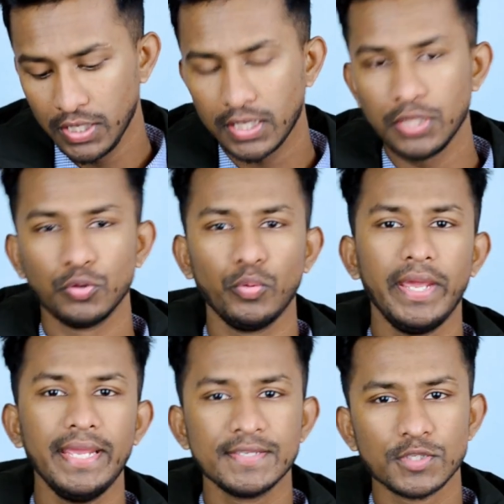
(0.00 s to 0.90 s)
কিন্তু
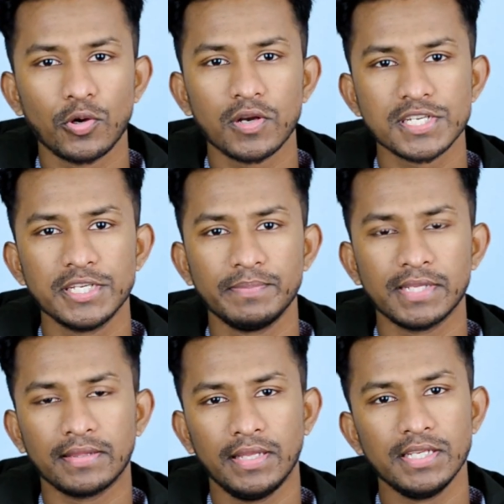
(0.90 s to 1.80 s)
এই
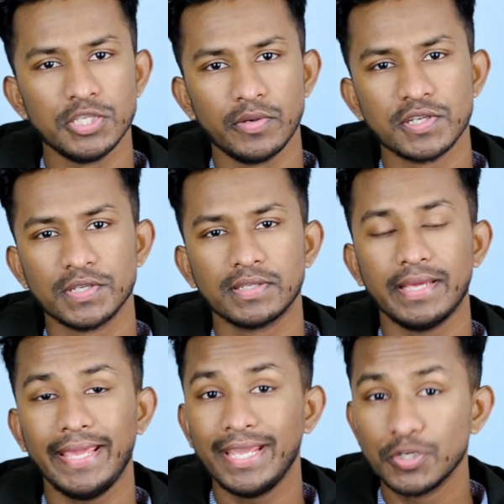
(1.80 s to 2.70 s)
স্কলারশিপটাতে ডিউরেশনটা
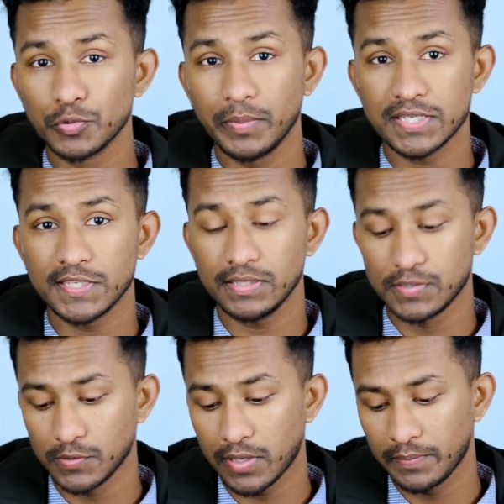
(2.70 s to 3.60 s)
একটু বেশি
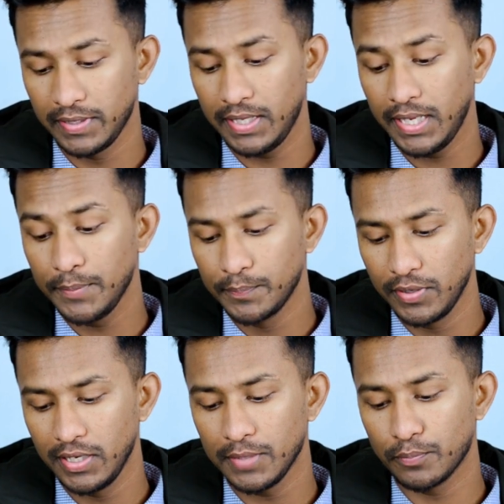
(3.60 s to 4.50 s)
সো আপনি
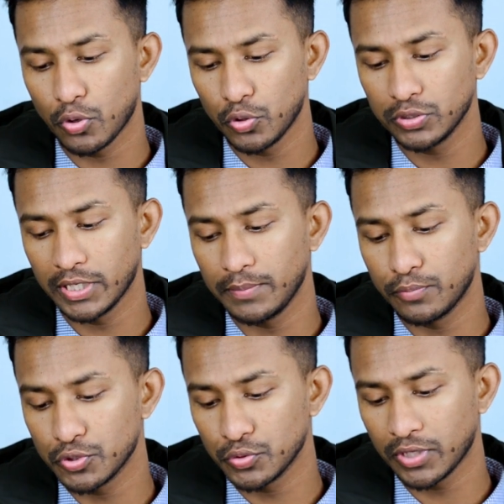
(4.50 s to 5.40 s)
এপ্রিলের পনেরো তারিখ
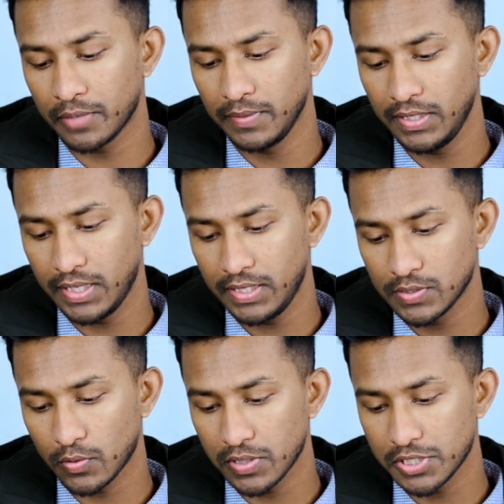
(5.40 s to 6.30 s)
পর্যন্ত আপনি এই
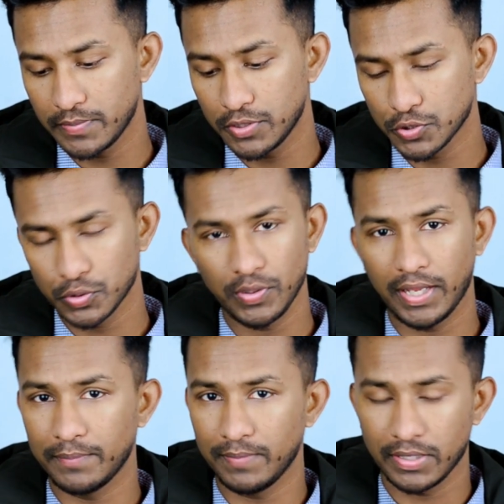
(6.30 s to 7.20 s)
স্কলারশিপের জন্য
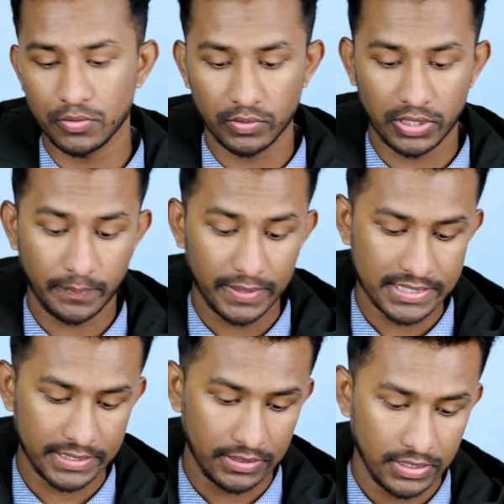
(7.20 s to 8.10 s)
অ্যাপ্লাই করতে
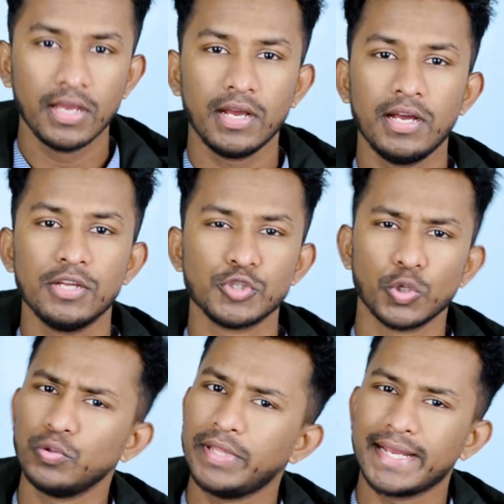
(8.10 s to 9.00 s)
পারছেন
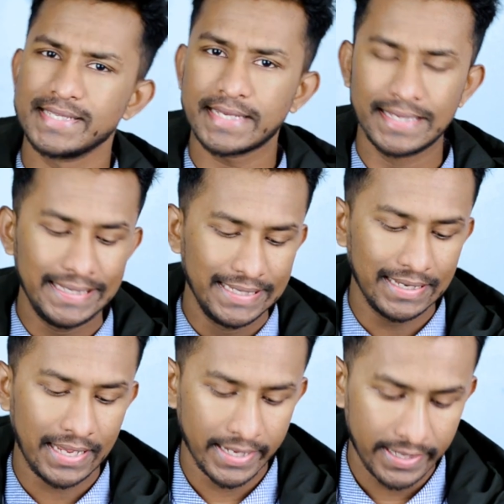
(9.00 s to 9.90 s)
চলুন দেখা যাক কী কী
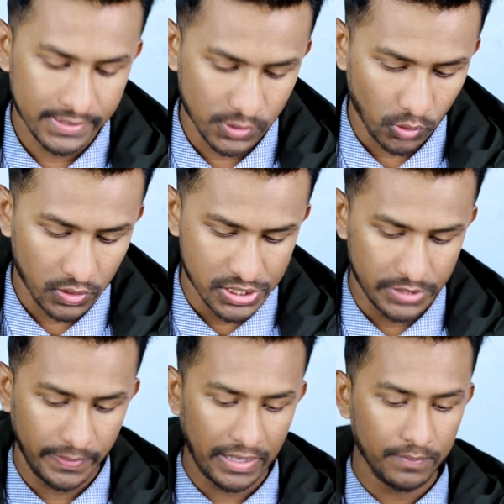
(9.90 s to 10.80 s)
লাগে এই
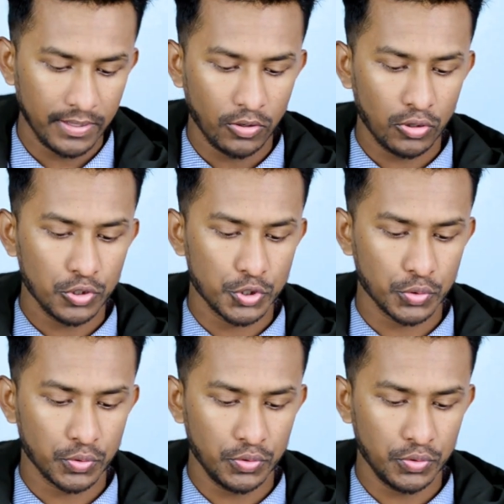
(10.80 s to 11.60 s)
স্কলারশিপে অ্যাপ্লাই করার জন্য